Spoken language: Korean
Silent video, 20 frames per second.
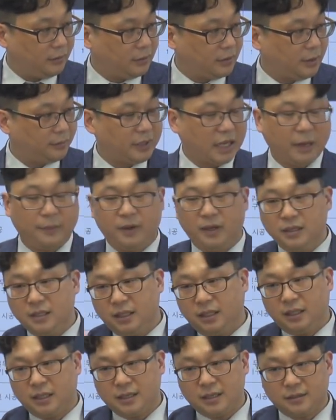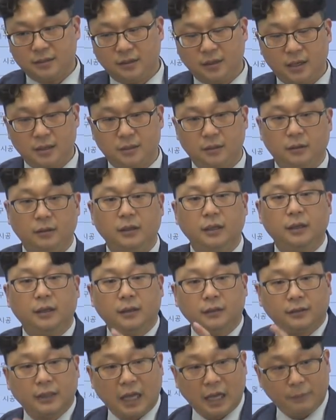그럼 답안지에다 작성해서
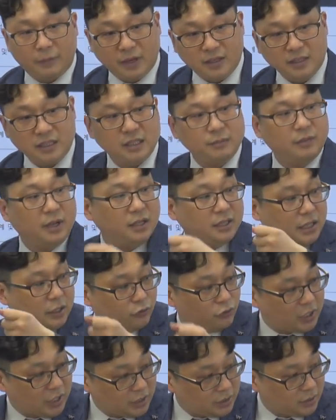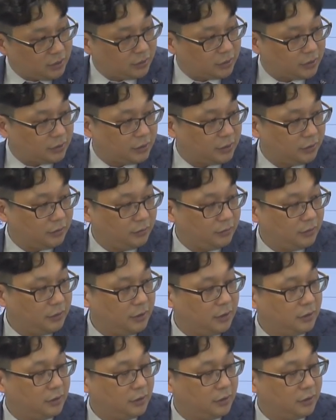답안지만 제출하시거든요.